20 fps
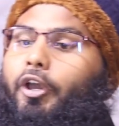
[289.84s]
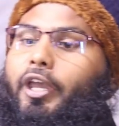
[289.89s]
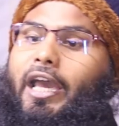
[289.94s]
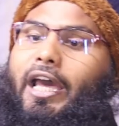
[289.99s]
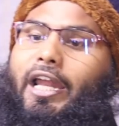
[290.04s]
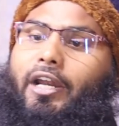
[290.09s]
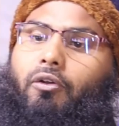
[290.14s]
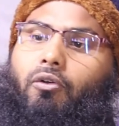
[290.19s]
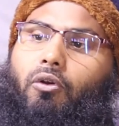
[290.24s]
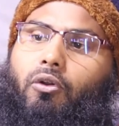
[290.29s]

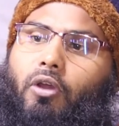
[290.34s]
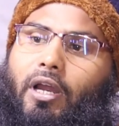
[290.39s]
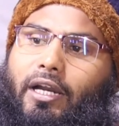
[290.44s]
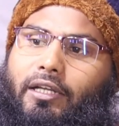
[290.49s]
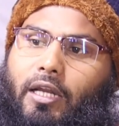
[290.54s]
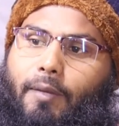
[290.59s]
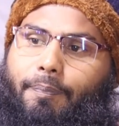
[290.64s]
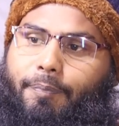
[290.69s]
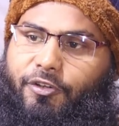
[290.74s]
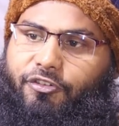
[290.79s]
বইয়ের কোনো
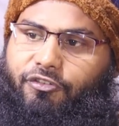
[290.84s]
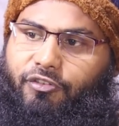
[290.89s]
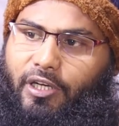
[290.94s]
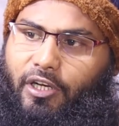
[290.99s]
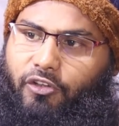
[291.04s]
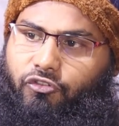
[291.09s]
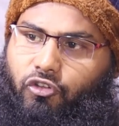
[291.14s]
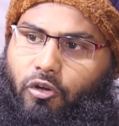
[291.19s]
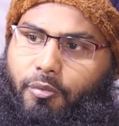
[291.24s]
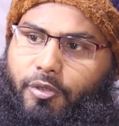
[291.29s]
একটা
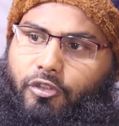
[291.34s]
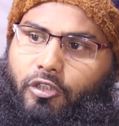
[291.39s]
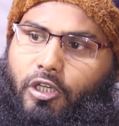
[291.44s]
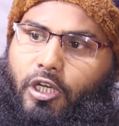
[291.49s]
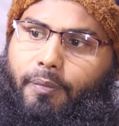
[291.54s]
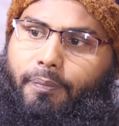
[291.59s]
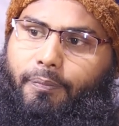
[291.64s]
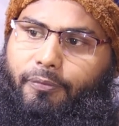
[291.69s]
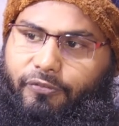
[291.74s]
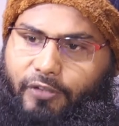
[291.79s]
পৃষ্ঠাকে ছবি
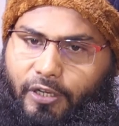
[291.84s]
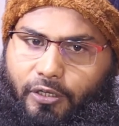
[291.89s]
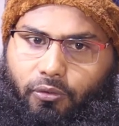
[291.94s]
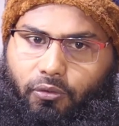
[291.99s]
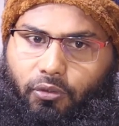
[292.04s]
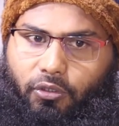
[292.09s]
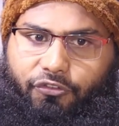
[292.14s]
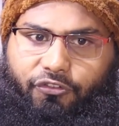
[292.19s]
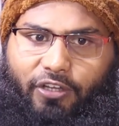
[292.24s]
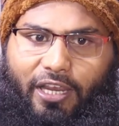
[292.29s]
তুলে সেন্ড
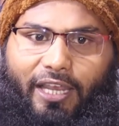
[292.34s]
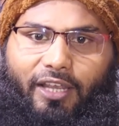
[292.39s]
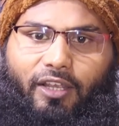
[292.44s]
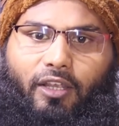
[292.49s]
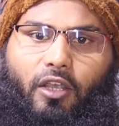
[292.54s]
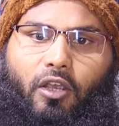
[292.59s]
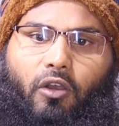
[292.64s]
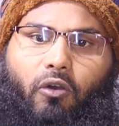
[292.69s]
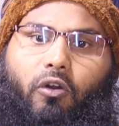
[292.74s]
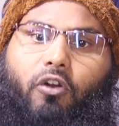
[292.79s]
করছে
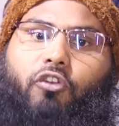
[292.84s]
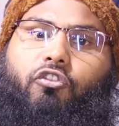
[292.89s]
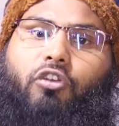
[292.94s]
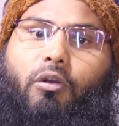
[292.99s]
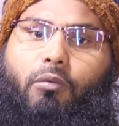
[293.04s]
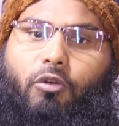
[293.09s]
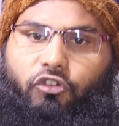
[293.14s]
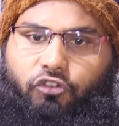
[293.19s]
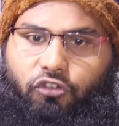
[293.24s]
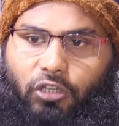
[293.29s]
কোনো
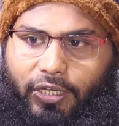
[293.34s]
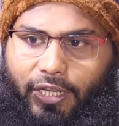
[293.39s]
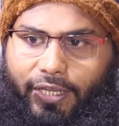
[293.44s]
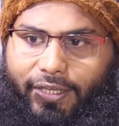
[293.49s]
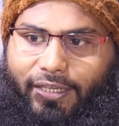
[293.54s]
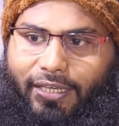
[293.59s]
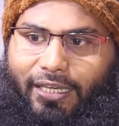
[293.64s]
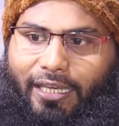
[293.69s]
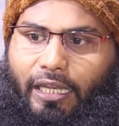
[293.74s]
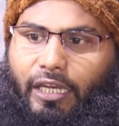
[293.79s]
সমস্যা
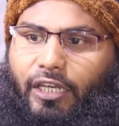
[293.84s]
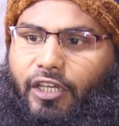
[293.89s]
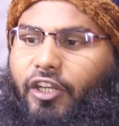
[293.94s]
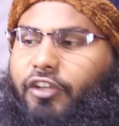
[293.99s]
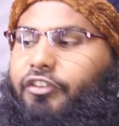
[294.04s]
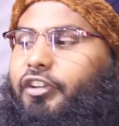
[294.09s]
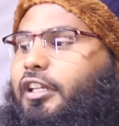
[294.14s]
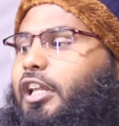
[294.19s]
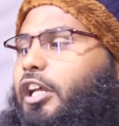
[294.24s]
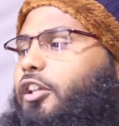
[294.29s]
নেই
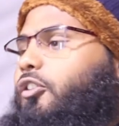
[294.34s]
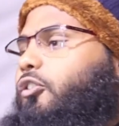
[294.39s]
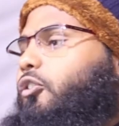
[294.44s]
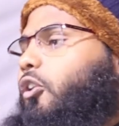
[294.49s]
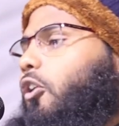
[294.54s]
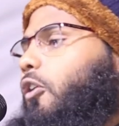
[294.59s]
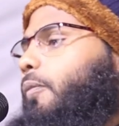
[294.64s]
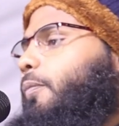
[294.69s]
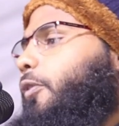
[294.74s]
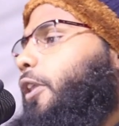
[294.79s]
নিজেদের
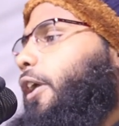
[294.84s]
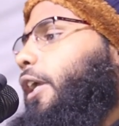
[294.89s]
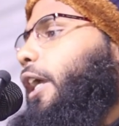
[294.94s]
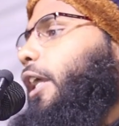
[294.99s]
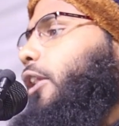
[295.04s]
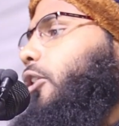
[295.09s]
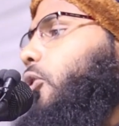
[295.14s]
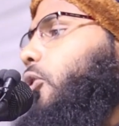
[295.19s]
তরফ থেকে